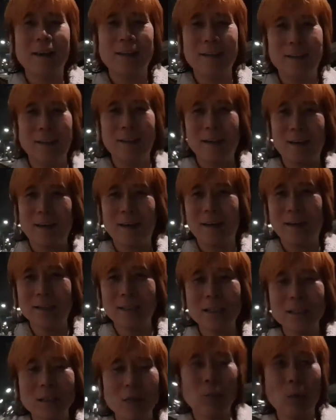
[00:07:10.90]
Yes.
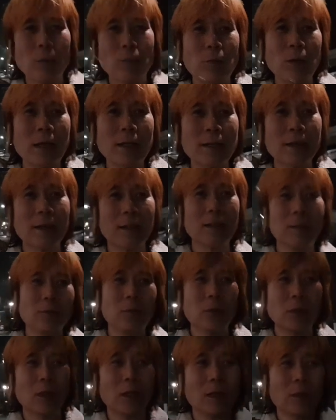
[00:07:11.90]
At huwag po natin
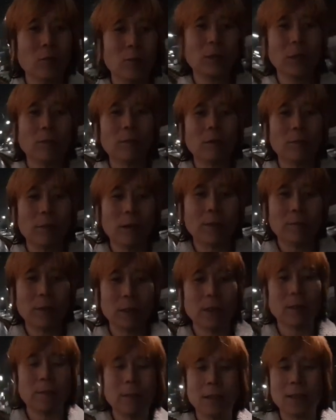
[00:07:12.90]
kalimutan uminom ng mga
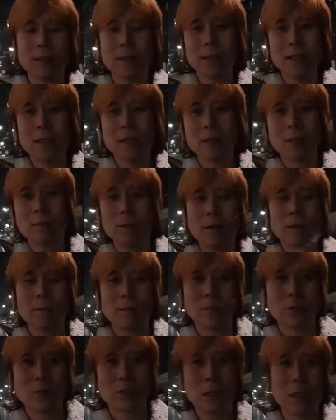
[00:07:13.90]
vitamin C at mga
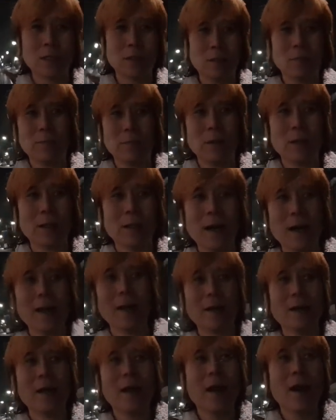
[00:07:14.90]
masustansyang
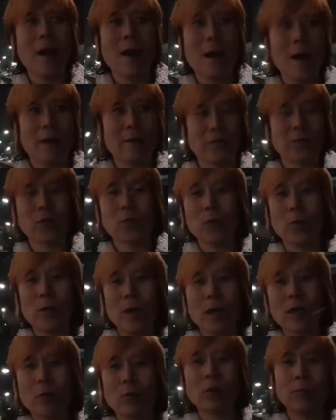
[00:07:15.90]
pagkain at
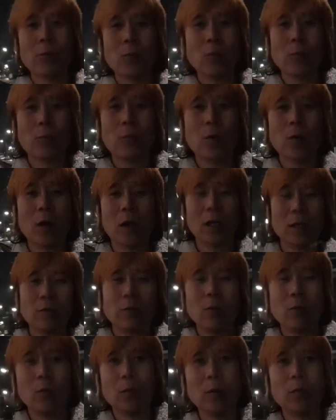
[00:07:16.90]
gulay. Huwag po, po, kalim
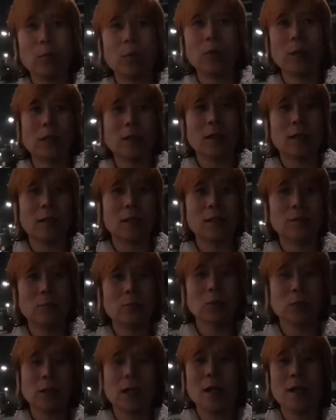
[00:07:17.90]
huwag po natin
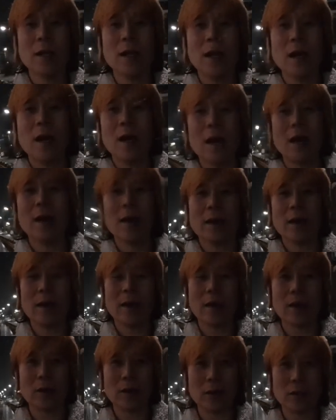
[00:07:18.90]
kalimutan ang
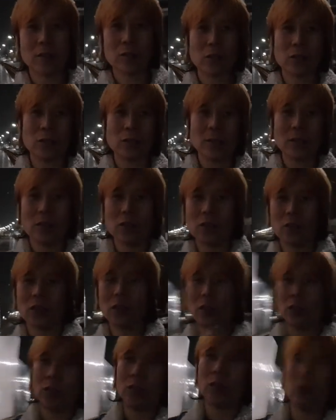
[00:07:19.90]

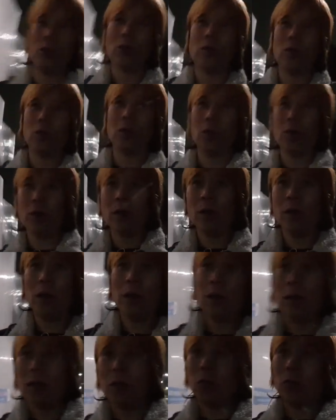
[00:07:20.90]
ehersisyo.
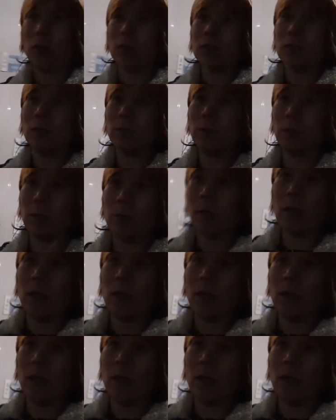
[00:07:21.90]
Well, siyempre,